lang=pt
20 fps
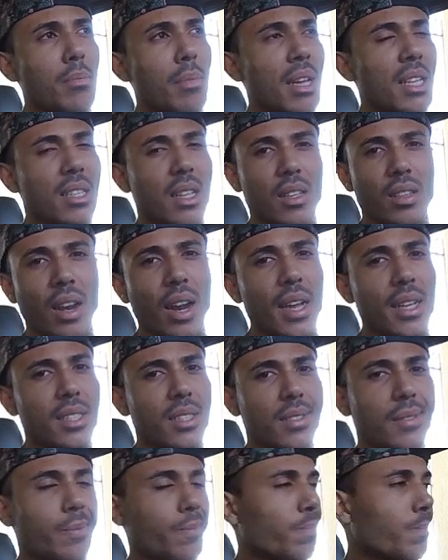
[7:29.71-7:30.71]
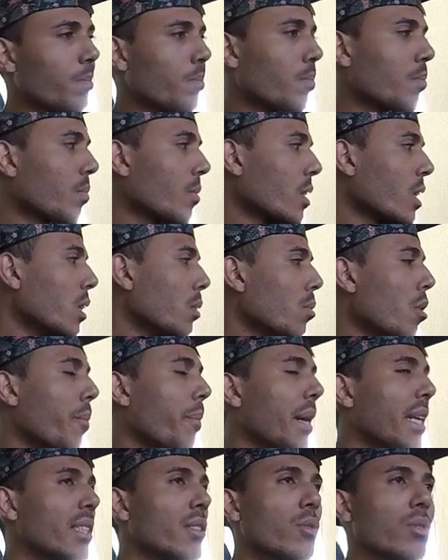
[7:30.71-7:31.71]
meses atrás, meu
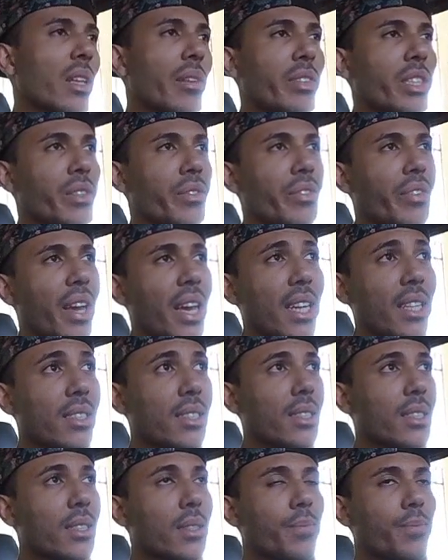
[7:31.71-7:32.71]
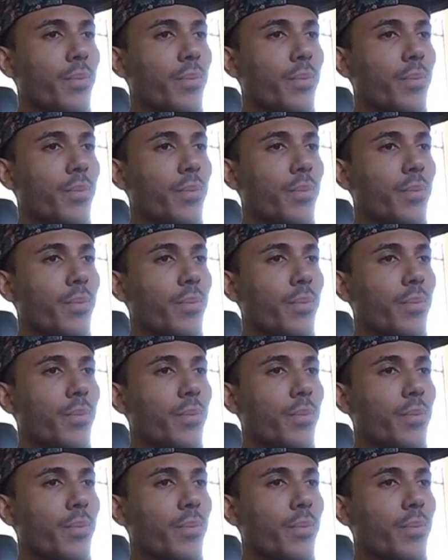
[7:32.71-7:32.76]
pai não tava de férias.